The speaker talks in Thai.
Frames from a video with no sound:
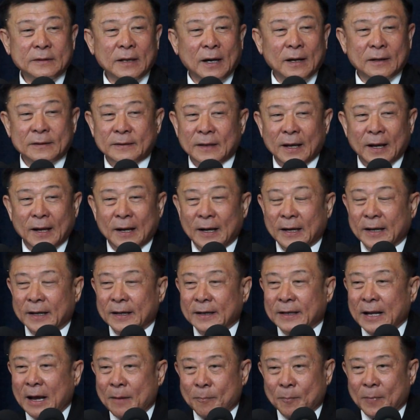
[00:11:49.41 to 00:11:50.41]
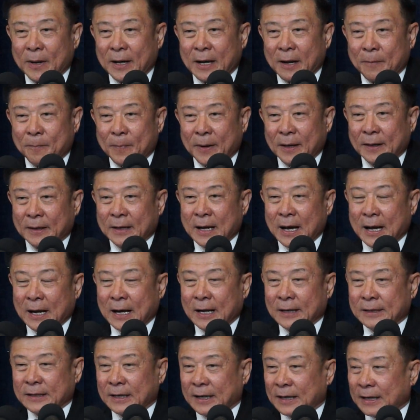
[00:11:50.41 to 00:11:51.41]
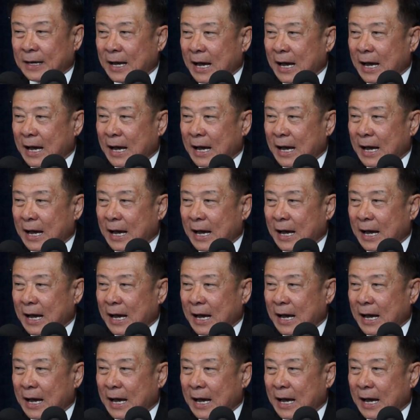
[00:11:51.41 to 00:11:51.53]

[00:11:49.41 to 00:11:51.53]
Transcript: รเสรีท่านไม่ได้เป็นข้าราช